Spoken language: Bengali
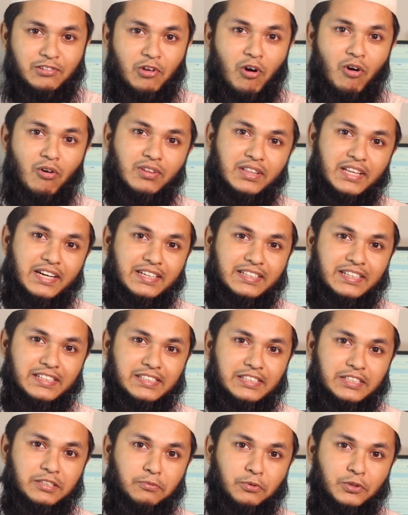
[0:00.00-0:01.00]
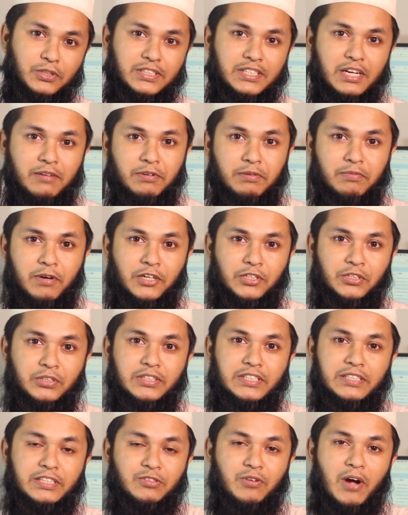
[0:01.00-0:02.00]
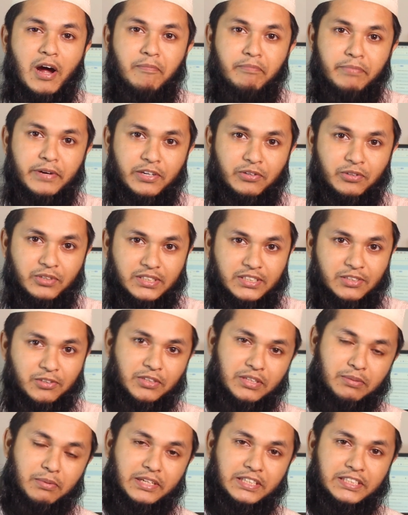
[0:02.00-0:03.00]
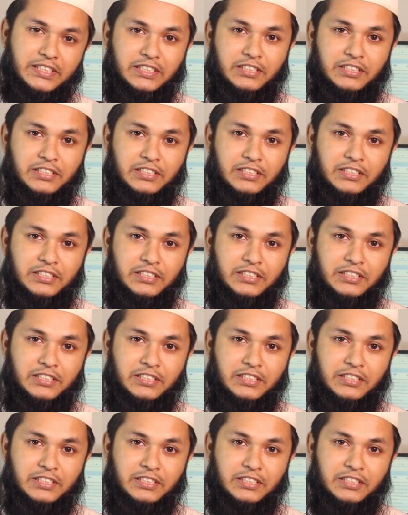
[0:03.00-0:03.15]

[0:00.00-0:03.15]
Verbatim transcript: তখন দেখা যাচ্ছে যে বুটস্ট্যাপের ভার্সনটি একটু আপডেট হয়ে যায় মানে হতে পারে